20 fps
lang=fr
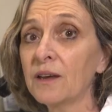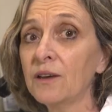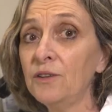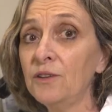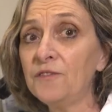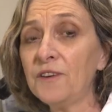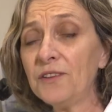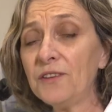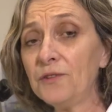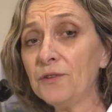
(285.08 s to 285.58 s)

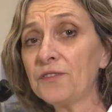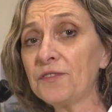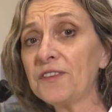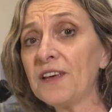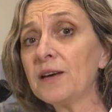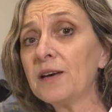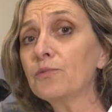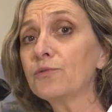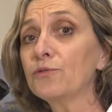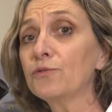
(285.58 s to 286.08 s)
Une façon
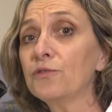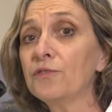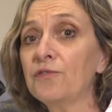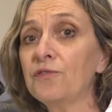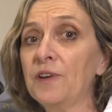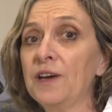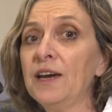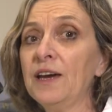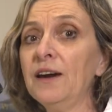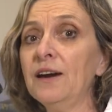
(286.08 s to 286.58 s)
simple de
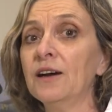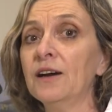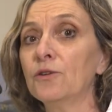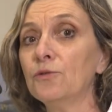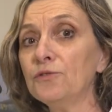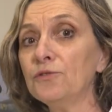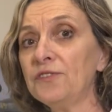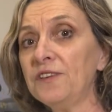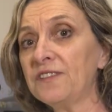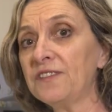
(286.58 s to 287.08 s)
faire
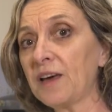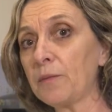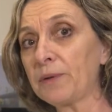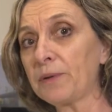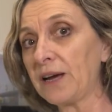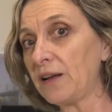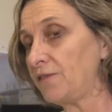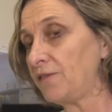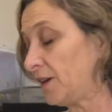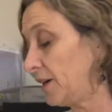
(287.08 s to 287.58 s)
consiste à
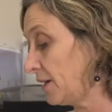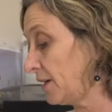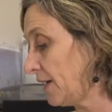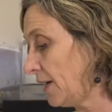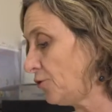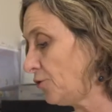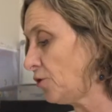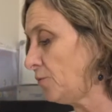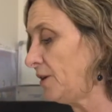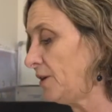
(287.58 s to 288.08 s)
prélever
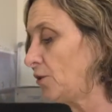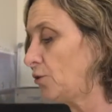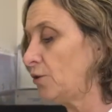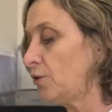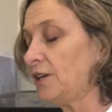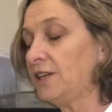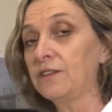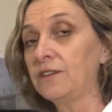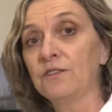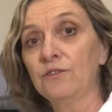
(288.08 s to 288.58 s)
quelques
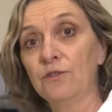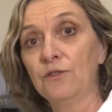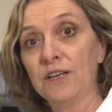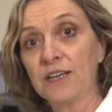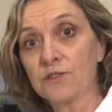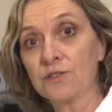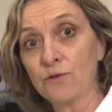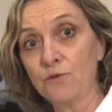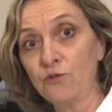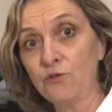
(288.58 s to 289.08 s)
microlitres de
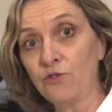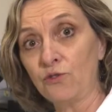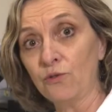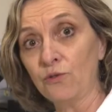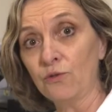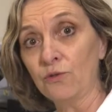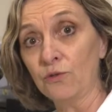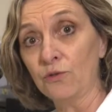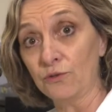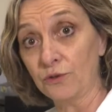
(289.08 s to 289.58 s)
la
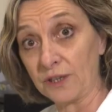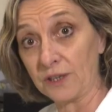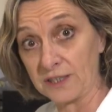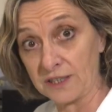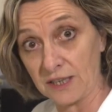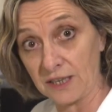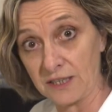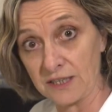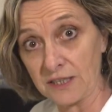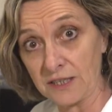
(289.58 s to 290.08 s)
solution de
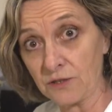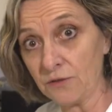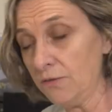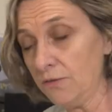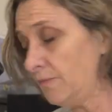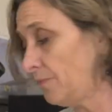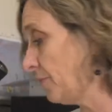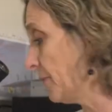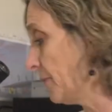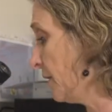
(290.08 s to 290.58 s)
cristallisation
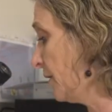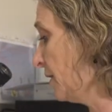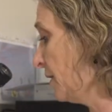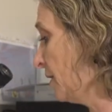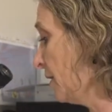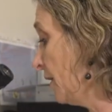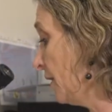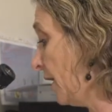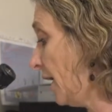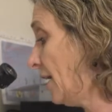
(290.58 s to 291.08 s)

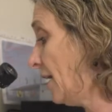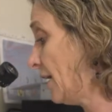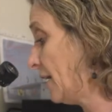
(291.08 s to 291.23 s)
à